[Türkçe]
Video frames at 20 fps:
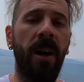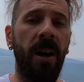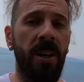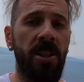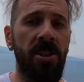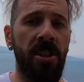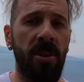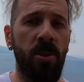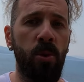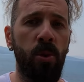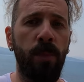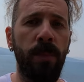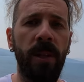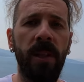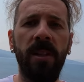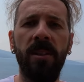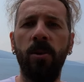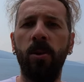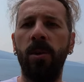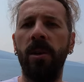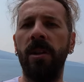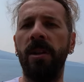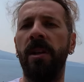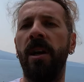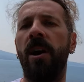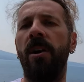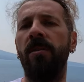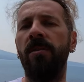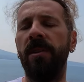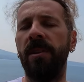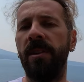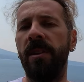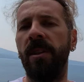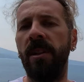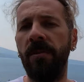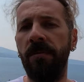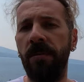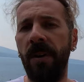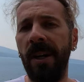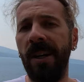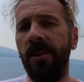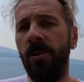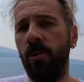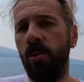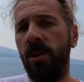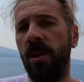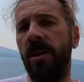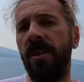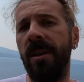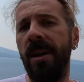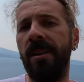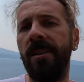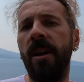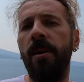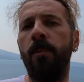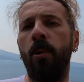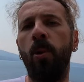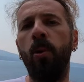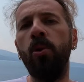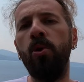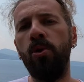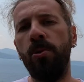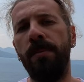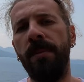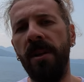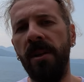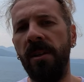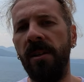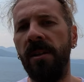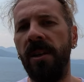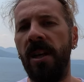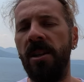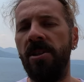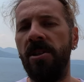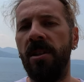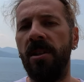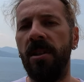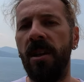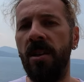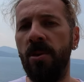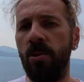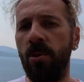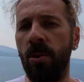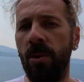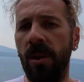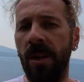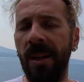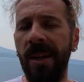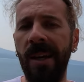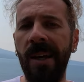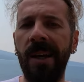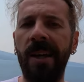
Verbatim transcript: açık su balık türlerini avladığını fakat üzerinden tam 13 bin yıl geçtikten sonra